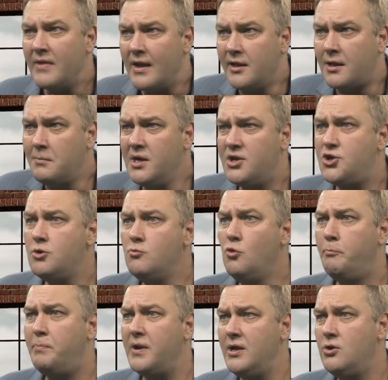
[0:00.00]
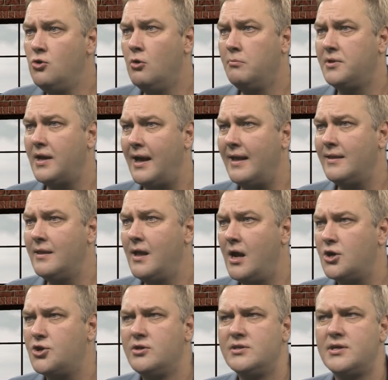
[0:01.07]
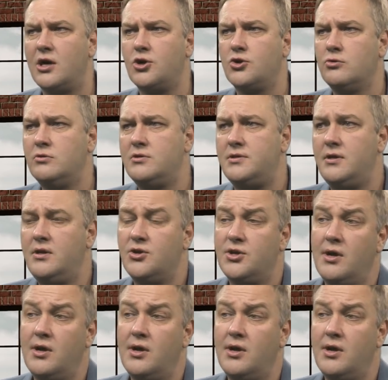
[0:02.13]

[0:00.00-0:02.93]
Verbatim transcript: Это мы к чему придем-то однажды? За что сидишь?